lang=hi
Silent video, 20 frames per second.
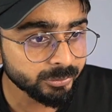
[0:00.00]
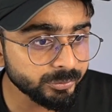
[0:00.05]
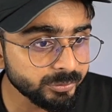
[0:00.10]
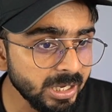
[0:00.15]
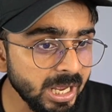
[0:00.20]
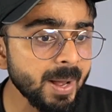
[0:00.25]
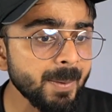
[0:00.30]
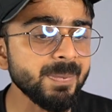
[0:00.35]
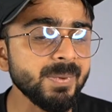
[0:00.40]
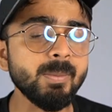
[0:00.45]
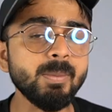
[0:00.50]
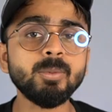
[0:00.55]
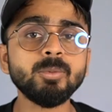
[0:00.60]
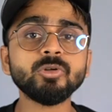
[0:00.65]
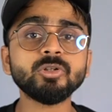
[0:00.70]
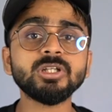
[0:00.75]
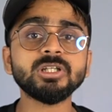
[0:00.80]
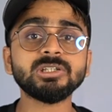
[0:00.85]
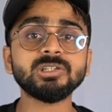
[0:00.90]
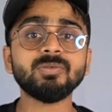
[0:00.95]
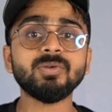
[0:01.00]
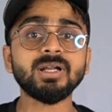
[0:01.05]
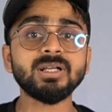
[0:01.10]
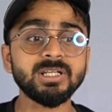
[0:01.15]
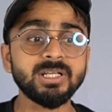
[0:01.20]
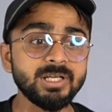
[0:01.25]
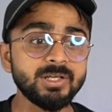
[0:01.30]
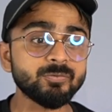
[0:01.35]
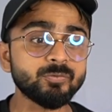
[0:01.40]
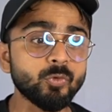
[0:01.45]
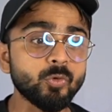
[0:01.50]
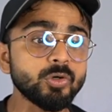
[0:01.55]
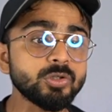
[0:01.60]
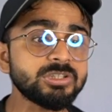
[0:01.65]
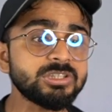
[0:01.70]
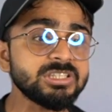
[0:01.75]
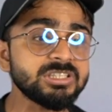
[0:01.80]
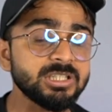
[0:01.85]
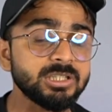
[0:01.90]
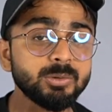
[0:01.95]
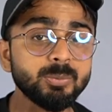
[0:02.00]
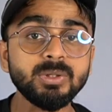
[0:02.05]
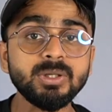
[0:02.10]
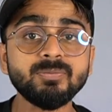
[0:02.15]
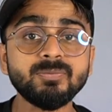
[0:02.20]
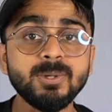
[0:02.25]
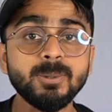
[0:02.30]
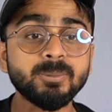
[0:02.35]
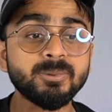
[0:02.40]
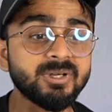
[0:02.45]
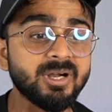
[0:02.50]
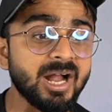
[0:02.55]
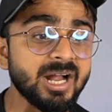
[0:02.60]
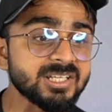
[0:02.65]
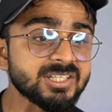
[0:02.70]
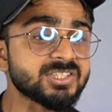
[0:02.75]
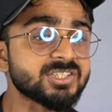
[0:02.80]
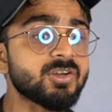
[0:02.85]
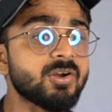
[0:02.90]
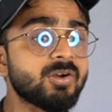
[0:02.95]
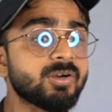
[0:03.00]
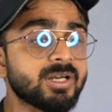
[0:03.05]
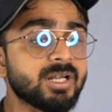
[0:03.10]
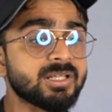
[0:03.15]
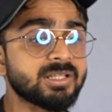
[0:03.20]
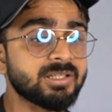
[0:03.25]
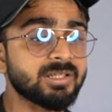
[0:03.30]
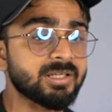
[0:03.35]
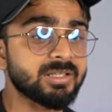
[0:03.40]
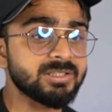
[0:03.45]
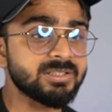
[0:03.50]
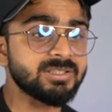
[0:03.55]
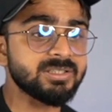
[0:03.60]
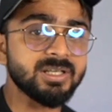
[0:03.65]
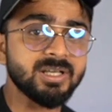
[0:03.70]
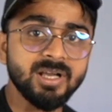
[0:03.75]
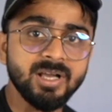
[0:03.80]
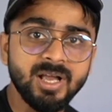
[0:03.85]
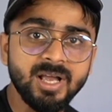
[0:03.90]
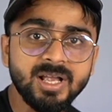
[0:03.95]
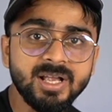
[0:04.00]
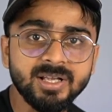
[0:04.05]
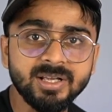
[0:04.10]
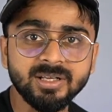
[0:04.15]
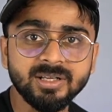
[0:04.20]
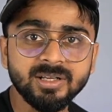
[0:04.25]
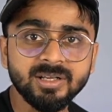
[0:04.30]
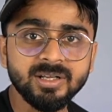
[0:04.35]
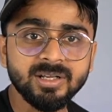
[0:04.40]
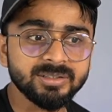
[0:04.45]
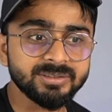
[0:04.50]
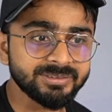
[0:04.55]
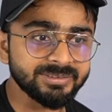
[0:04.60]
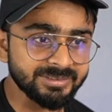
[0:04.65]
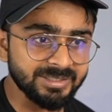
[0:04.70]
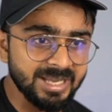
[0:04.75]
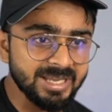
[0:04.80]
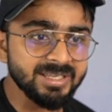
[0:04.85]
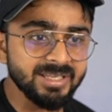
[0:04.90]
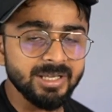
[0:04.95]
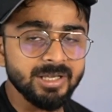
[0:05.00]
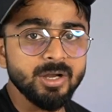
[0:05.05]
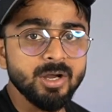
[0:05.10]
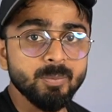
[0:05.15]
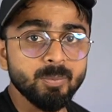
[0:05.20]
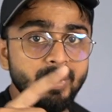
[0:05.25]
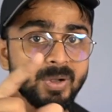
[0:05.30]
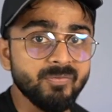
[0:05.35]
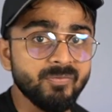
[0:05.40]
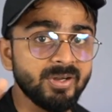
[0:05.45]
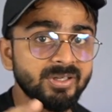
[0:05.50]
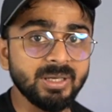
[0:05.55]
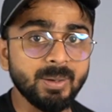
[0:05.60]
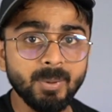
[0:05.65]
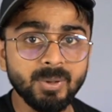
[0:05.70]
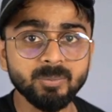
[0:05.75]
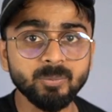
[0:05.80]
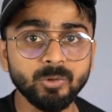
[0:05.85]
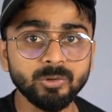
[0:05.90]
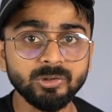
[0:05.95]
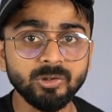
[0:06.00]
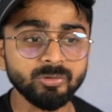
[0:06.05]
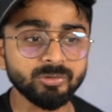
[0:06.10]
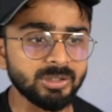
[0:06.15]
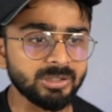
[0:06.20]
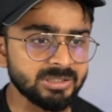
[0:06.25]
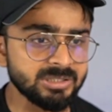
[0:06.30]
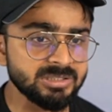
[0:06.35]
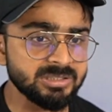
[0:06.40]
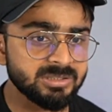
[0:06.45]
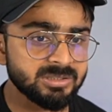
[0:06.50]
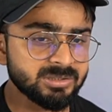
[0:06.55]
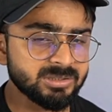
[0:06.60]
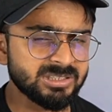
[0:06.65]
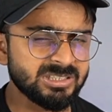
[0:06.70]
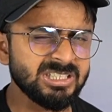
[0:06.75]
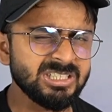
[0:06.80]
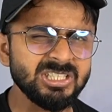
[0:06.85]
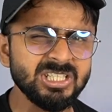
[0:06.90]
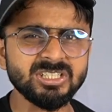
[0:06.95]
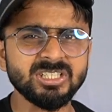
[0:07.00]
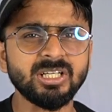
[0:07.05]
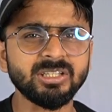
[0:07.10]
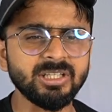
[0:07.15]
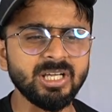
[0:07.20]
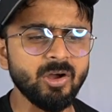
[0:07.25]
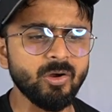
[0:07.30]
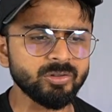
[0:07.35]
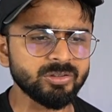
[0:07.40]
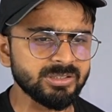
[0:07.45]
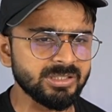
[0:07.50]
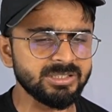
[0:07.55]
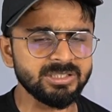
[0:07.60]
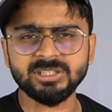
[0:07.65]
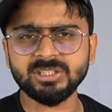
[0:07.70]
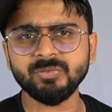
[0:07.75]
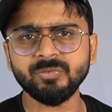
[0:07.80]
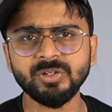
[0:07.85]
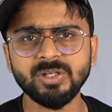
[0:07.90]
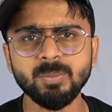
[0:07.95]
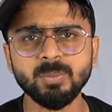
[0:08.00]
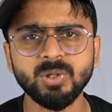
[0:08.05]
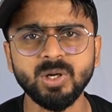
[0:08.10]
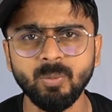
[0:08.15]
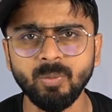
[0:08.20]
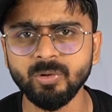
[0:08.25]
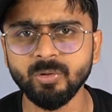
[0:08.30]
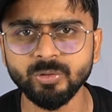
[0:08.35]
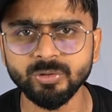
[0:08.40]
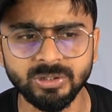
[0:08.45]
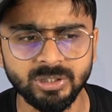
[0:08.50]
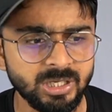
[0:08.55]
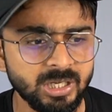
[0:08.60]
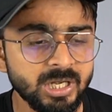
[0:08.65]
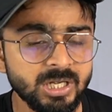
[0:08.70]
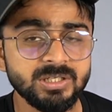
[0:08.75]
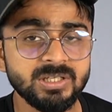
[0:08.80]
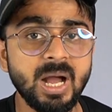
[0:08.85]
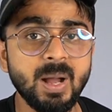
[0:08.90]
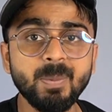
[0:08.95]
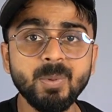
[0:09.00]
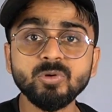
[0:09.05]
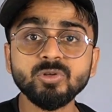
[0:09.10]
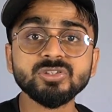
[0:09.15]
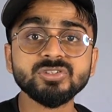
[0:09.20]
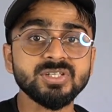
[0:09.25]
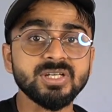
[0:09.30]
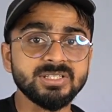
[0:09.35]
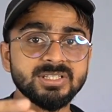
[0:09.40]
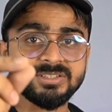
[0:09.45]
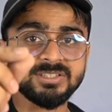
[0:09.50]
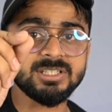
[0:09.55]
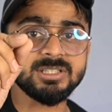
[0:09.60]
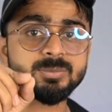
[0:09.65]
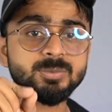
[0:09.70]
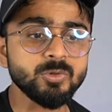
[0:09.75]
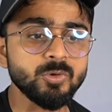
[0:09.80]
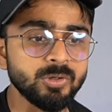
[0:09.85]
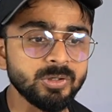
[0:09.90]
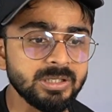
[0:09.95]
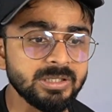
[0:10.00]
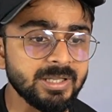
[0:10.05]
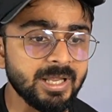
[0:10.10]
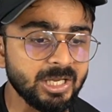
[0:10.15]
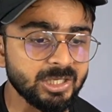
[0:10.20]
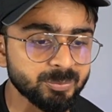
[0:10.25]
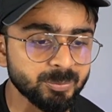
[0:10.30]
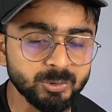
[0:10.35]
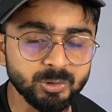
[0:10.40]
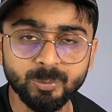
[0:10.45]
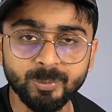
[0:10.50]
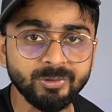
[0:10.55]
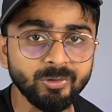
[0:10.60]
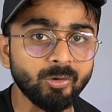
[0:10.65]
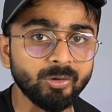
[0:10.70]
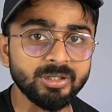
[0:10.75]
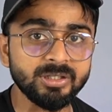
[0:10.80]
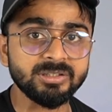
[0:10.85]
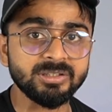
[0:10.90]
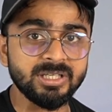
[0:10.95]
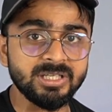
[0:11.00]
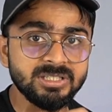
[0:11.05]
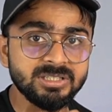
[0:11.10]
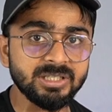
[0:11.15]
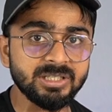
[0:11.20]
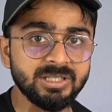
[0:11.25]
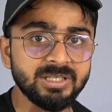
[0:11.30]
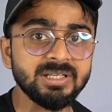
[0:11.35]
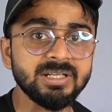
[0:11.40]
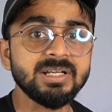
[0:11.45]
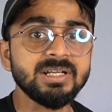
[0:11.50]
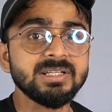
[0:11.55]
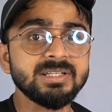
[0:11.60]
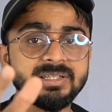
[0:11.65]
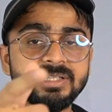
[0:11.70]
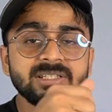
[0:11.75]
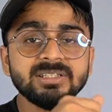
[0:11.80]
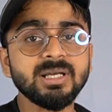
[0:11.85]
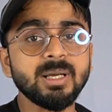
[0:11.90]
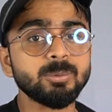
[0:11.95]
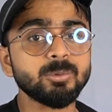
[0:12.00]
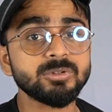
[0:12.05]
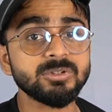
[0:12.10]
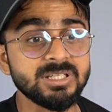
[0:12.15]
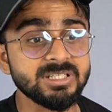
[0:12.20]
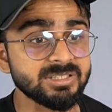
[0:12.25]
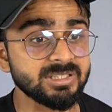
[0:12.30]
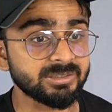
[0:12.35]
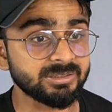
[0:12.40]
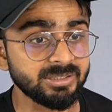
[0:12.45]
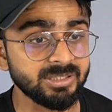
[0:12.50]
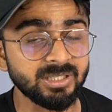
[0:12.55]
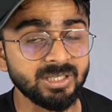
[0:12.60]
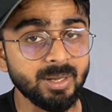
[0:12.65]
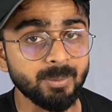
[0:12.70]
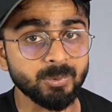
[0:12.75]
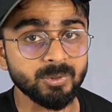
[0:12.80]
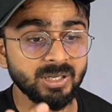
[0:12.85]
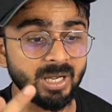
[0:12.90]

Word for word: तो यहाँ पे अब हम लोग देखने वाले हैं वो चीज़ें जो मैंने फ्लिपकार्ट से ऑर्डर करी हैं ठीक है मैं फटाफट बोल रहा हूँ ताकि चीज़ें ज़्यादा हैं और जल्दी से वीडियो में कवर हो जाए यहाँ पे कुछ सजेशन भी होंगे लास्ट में जो मैंने ऑर्डर नहीं करे हैं लेकिन आप लोग ले सकते हैं अगर आपका